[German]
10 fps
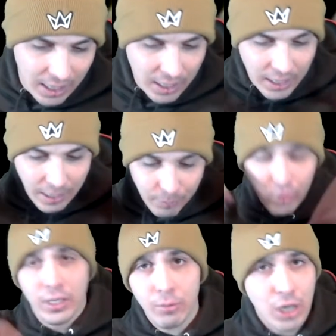ihr habt uns
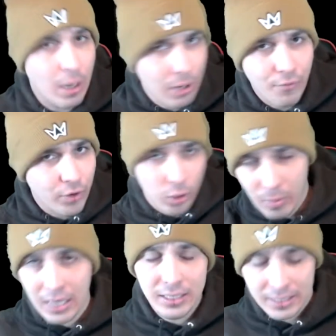in der Beschreibung einfach noch mal
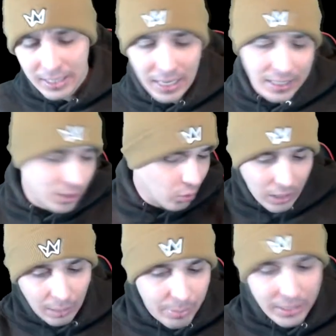alles erklärt, also
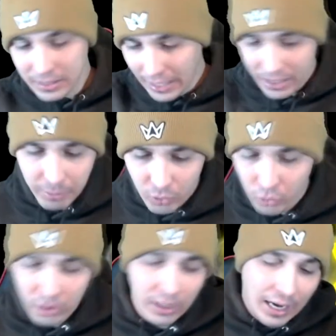100 Bits sind eine
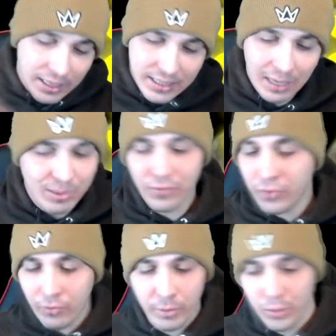Minute, 1 Sub sind
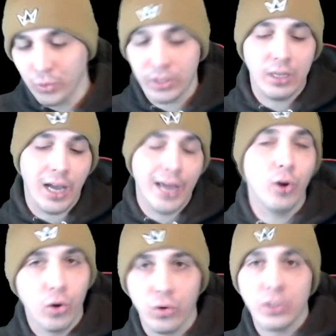5 Minuten, 1
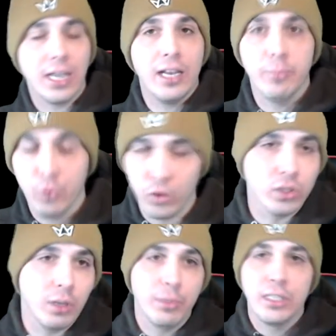Euro ist eine Minute,
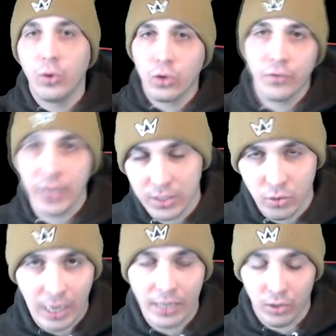damit ihr ungefähr das
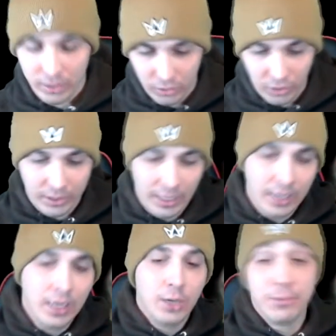so einordnen könnt, ja.
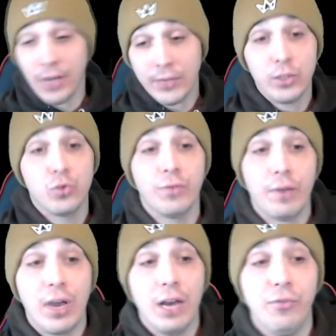22 Uhr
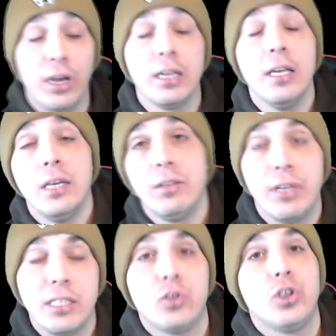werden wir anfangen, wir
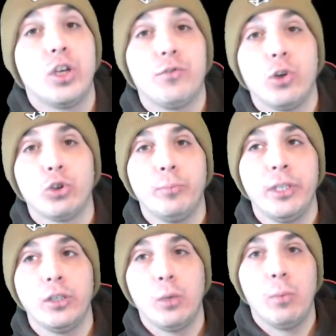werden es natürlich auf Social
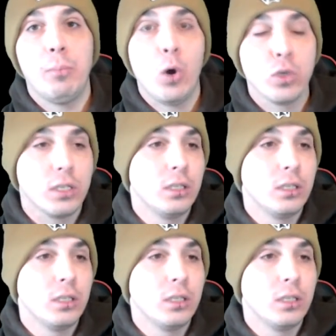Media noch mal posten,